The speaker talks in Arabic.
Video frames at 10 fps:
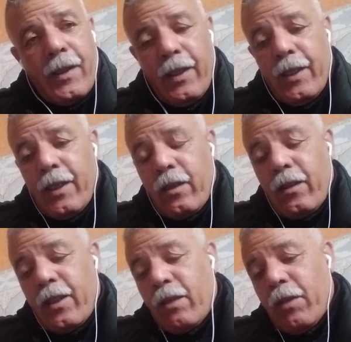إذا
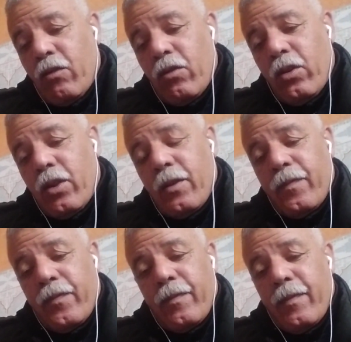كما قلت
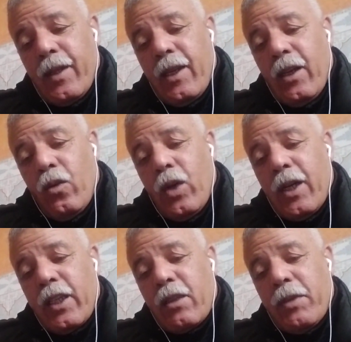هو
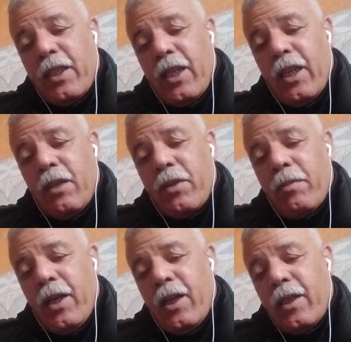خاص بالسلالم
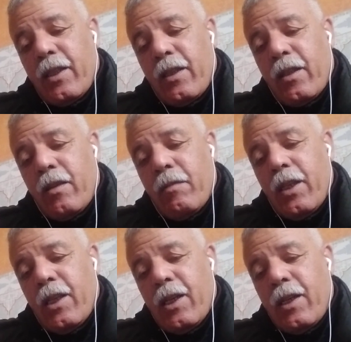سبعة
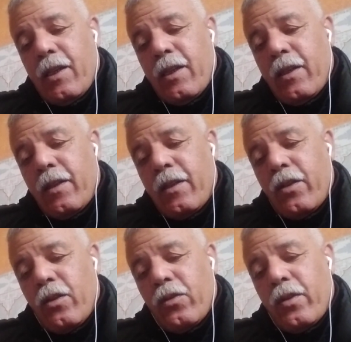ثمانية
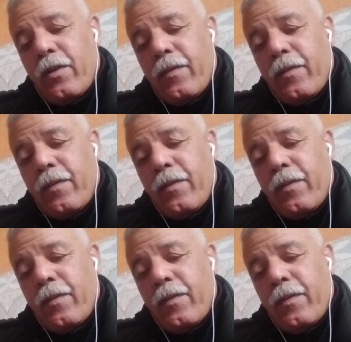تسعود